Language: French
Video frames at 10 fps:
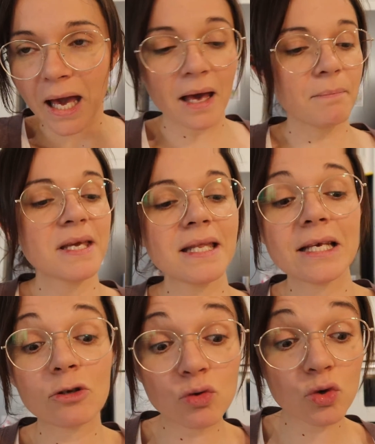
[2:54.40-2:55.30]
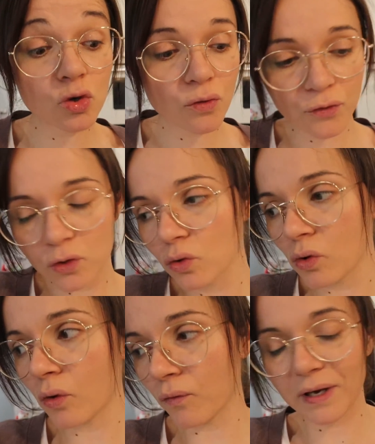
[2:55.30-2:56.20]
un mini studio
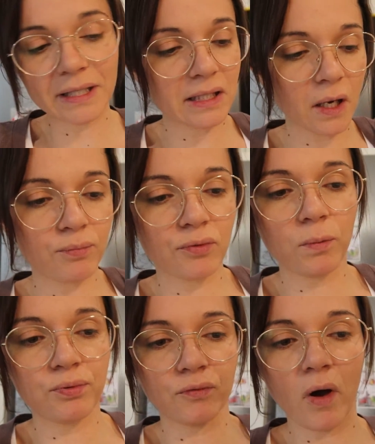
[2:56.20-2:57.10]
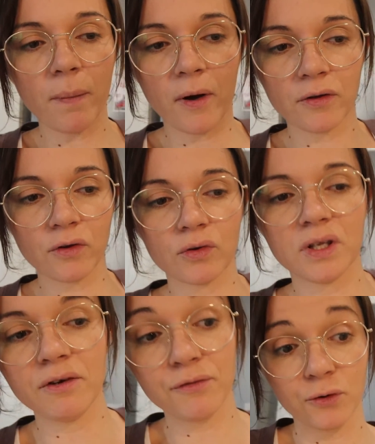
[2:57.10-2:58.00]
photo on va dire pour pouvoir prendre
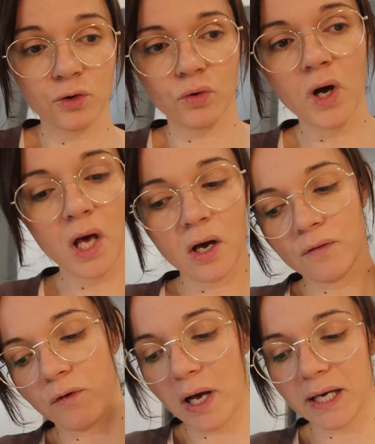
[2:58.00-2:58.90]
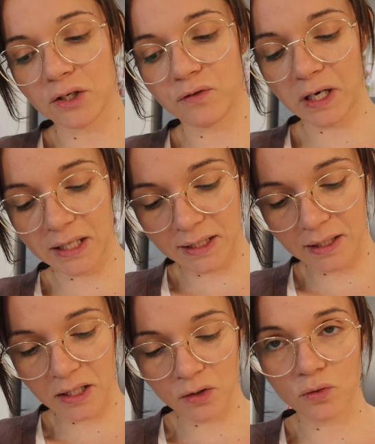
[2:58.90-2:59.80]
des photos voilà et je verrai
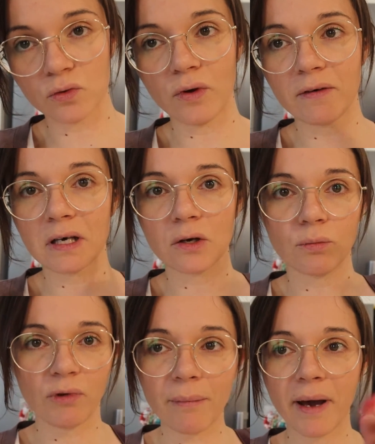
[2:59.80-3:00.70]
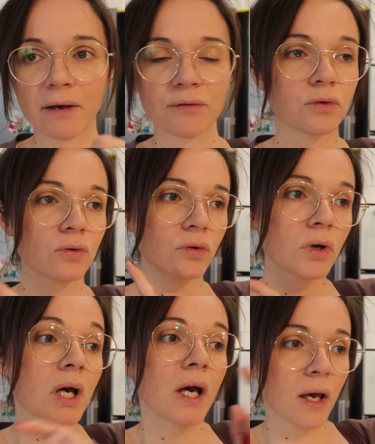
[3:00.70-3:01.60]
si avec mon appareil
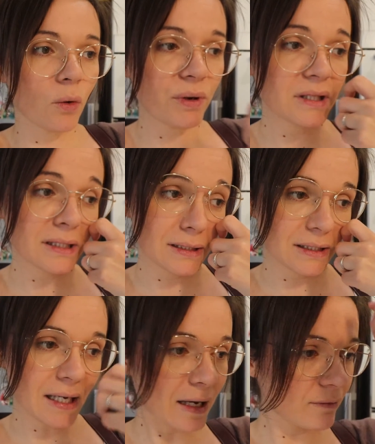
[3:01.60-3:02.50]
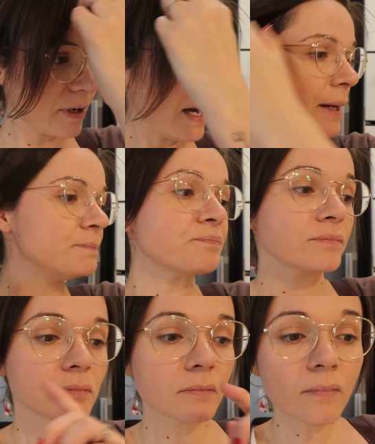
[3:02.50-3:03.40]
photo et compagnie si j'arrive à
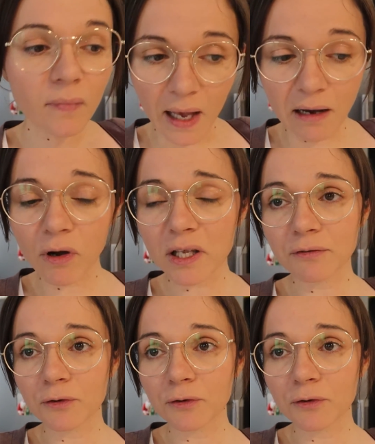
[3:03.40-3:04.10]
avoir des